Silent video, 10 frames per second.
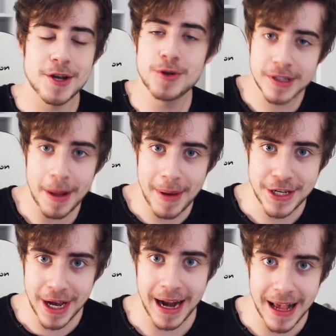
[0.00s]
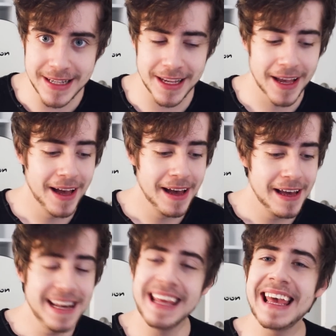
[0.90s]
é justamente a graça.
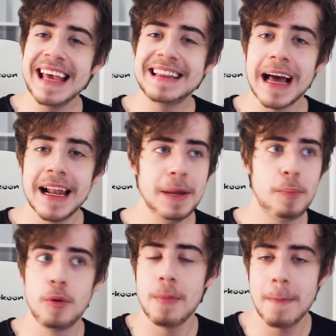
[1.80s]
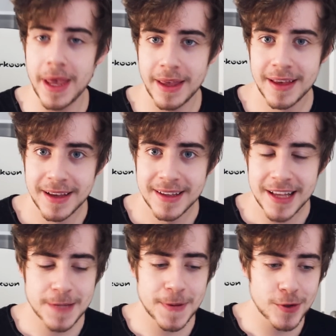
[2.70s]
Ninguém tá ali por mim.
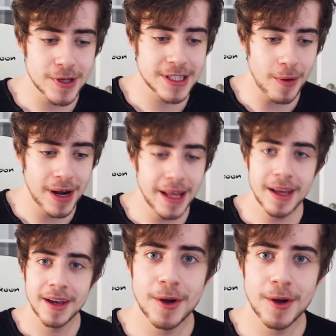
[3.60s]
As pessoas estão ali